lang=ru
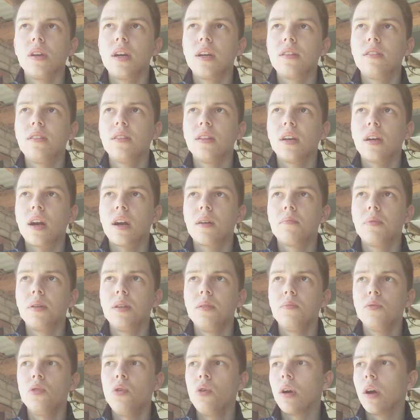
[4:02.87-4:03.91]
Никотина как бы
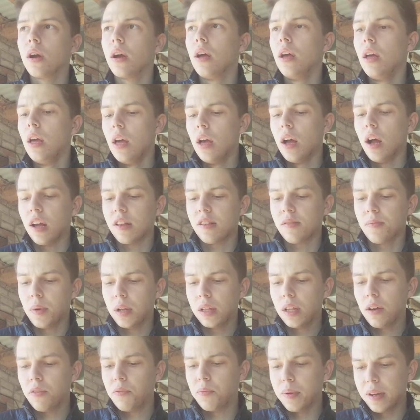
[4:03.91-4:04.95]
немного, а
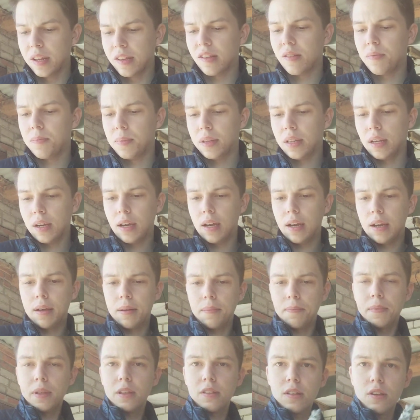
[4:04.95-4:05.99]
смола, в принципе,
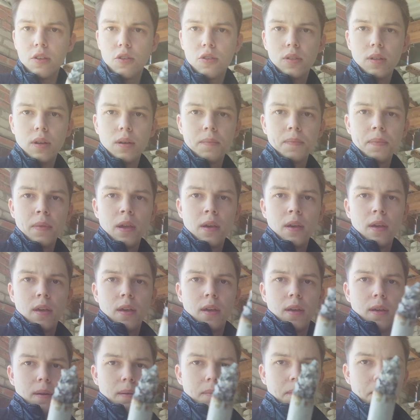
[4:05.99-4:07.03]
такая достаточно
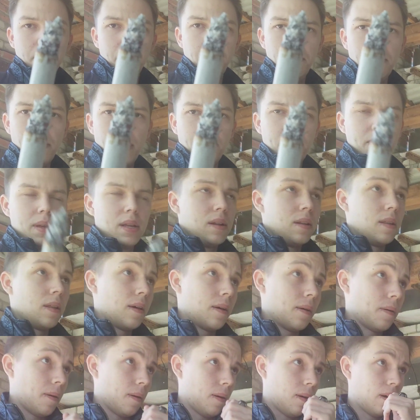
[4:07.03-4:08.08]

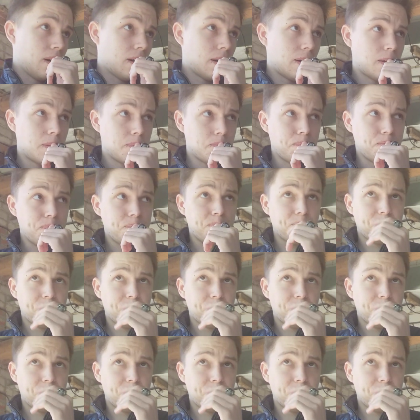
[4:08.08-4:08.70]
обильная. А...